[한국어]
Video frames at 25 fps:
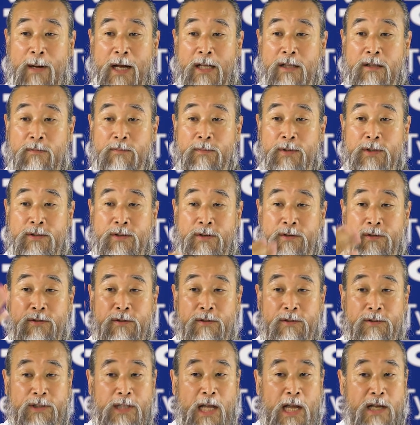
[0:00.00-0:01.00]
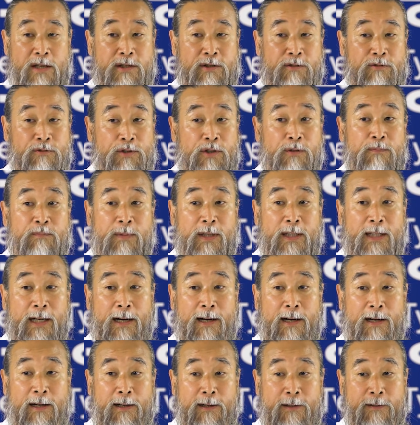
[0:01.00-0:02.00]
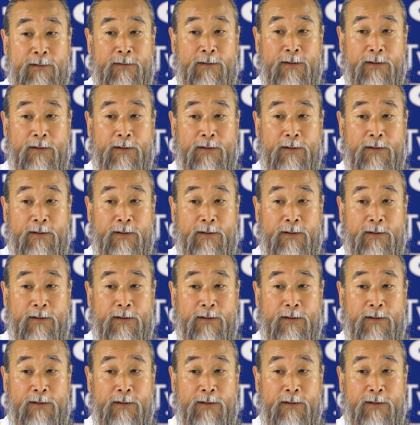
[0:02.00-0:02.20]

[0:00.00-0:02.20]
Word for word: 받으면서 그걸 따지고 듭니다.